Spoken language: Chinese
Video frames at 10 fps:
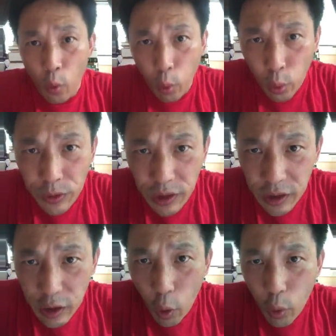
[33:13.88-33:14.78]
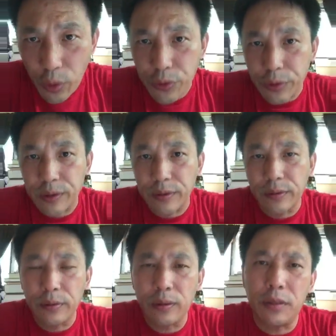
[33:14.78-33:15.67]
故意搅浑水，
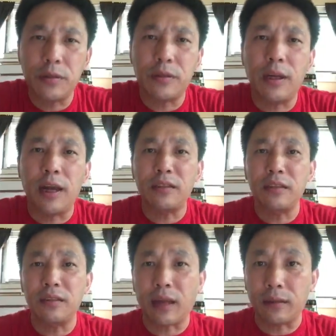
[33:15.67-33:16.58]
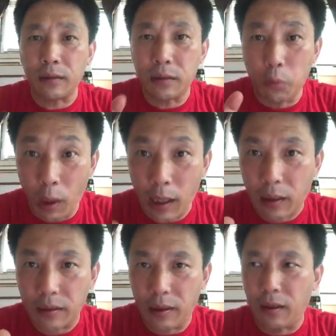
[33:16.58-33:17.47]
那就是良心大大的坏
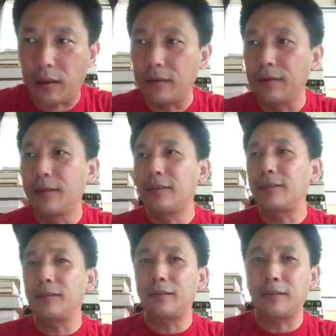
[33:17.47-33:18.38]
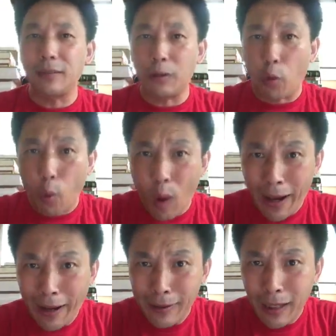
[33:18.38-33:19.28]
了啊！这这些
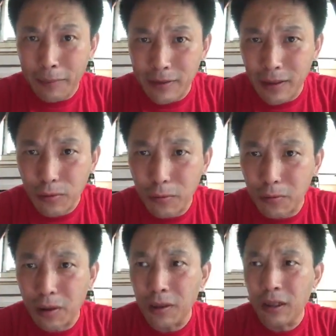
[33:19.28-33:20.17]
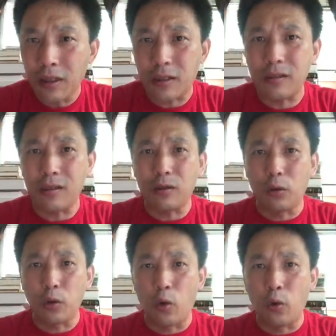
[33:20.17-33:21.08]
活该，他们在中国吃地
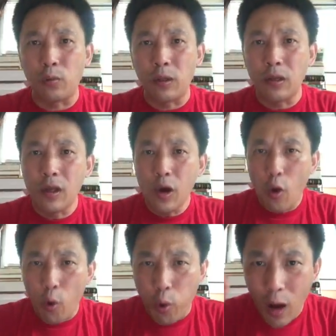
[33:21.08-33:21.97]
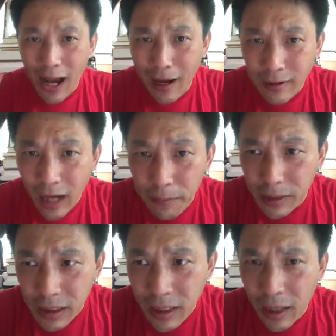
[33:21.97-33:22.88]
沟油，活该他
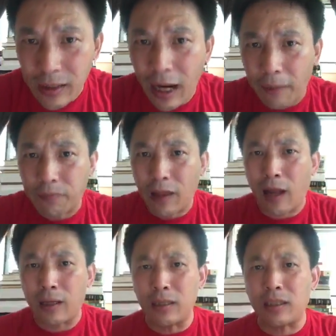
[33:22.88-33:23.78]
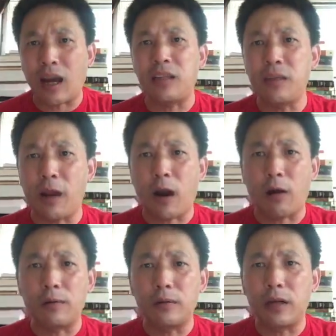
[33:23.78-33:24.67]
们的下一代打那个假疫
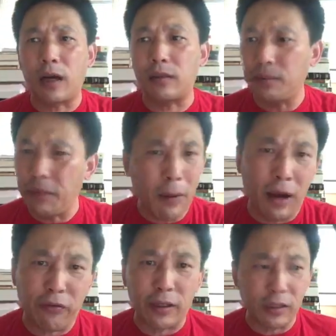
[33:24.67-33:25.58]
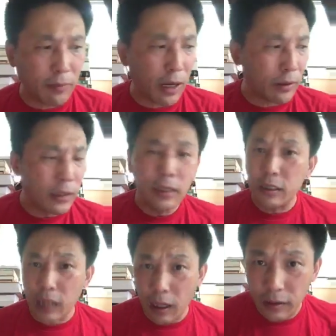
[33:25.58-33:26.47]
苗啊！这没办法，你知道吗？
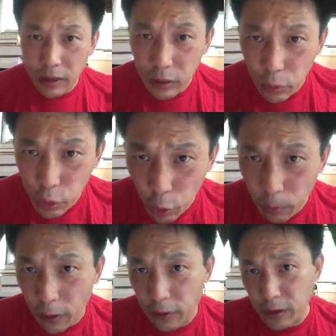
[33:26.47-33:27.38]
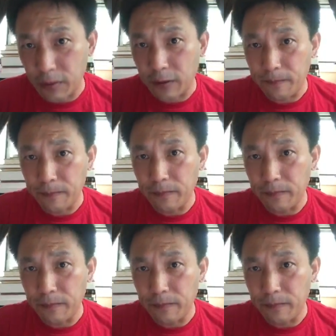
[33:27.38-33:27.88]
上帝都救不了你们。